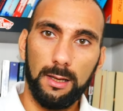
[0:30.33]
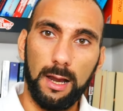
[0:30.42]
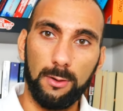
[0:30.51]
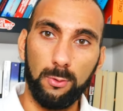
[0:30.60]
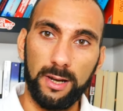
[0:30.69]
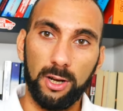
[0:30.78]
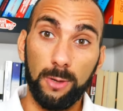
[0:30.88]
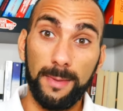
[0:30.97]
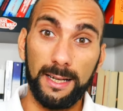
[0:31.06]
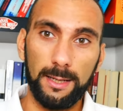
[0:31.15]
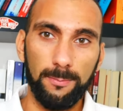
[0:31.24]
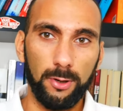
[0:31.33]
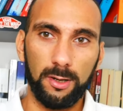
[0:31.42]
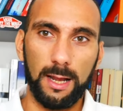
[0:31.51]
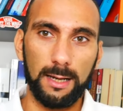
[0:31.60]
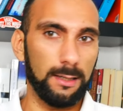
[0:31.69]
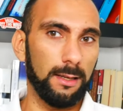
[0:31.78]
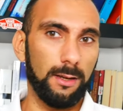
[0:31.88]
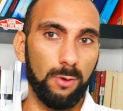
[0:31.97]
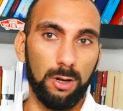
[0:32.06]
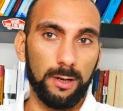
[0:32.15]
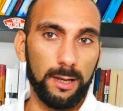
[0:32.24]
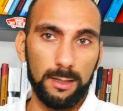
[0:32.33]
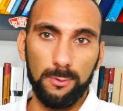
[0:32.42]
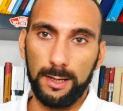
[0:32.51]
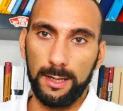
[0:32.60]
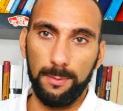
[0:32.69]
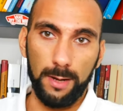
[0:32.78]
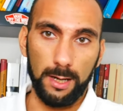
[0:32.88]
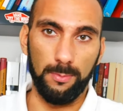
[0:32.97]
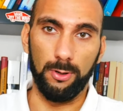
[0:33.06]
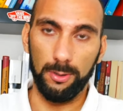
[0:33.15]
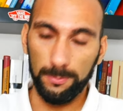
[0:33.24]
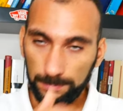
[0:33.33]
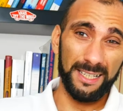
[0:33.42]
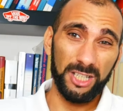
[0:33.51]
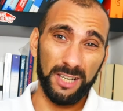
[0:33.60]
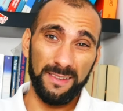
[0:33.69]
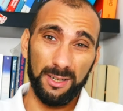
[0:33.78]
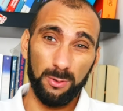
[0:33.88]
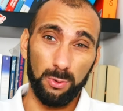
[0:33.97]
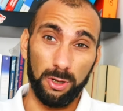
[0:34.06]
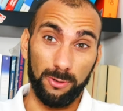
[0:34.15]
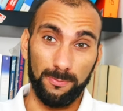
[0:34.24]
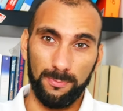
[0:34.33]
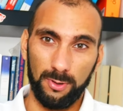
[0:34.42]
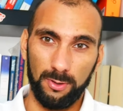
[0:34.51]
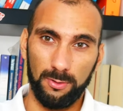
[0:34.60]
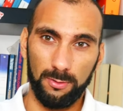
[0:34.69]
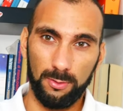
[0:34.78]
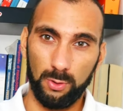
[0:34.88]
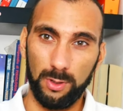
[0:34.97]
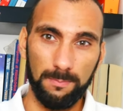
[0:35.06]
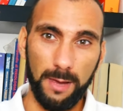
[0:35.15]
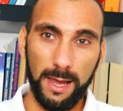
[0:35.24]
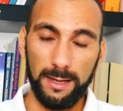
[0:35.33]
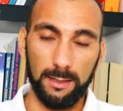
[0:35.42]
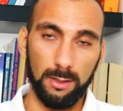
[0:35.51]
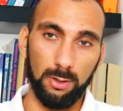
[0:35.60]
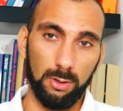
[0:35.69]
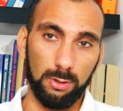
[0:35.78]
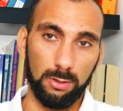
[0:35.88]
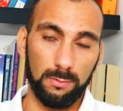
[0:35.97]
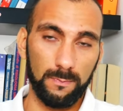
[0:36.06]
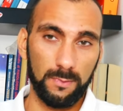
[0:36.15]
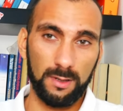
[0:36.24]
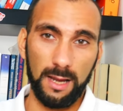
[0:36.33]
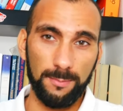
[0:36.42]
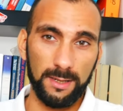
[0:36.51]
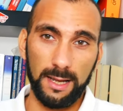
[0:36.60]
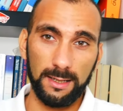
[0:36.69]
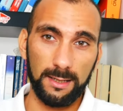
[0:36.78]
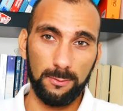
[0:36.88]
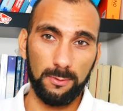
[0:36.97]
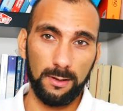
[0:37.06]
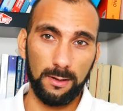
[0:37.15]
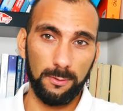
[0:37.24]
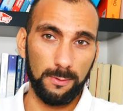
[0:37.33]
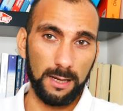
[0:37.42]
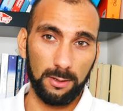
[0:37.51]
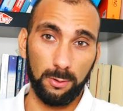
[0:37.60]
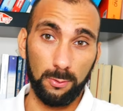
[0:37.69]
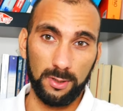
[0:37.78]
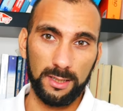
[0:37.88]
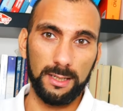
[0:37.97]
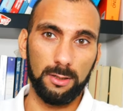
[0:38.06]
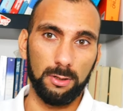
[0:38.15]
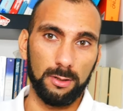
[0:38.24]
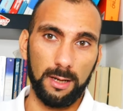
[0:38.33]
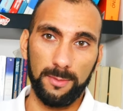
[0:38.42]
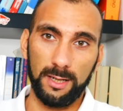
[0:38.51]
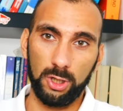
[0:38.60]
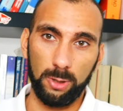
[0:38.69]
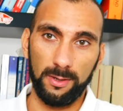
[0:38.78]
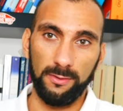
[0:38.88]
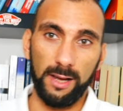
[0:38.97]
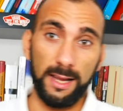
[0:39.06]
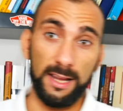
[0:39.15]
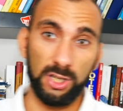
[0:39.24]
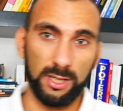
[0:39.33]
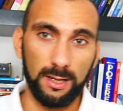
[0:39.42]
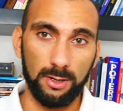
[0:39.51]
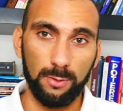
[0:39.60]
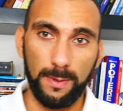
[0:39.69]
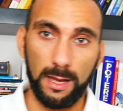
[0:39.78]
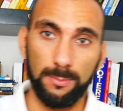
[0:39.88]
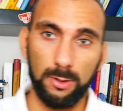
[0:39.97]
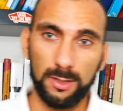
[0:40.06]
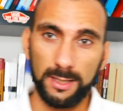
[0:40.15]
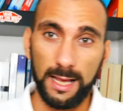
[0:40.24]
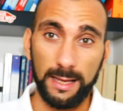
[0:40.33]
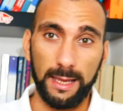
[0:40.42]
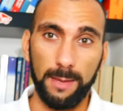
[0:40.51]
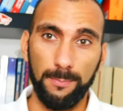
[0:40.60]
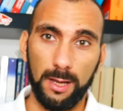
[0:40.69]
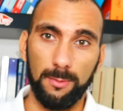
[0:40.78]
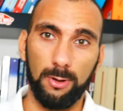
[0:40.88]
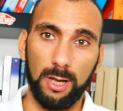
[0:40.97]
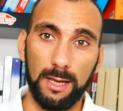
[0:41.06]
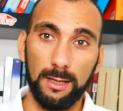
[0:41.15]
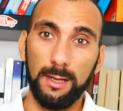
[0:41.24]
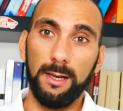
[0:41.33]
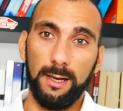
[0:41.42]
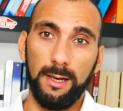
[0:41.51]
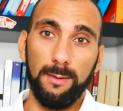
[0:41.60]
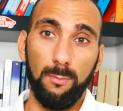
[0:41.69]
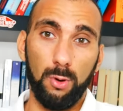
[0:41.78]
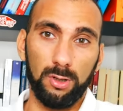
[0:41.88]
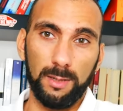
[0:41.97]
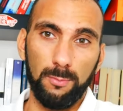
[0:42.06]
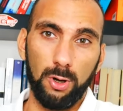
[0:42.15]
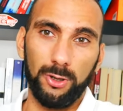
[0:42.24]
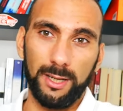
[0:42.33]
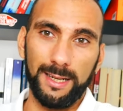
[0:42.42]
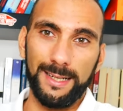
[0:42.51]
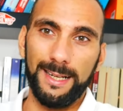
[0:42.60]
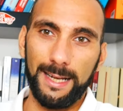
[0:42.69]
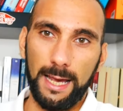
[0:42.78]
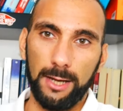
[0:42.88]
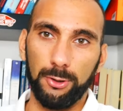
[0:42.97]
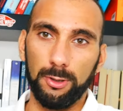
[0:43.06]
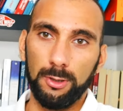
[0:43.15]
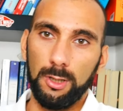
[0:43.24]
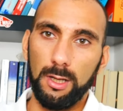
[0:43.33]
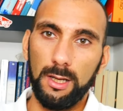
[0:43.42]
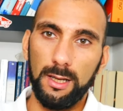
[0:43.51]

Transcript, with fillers: alcuni argomenti importanti per quello che riguarda PayPal. Hai già venduto su eBay o tramite anche un, un altro tuo sito, tramite Shopify accettando PayPal, sai che PayPal ha molti blocchi di denaro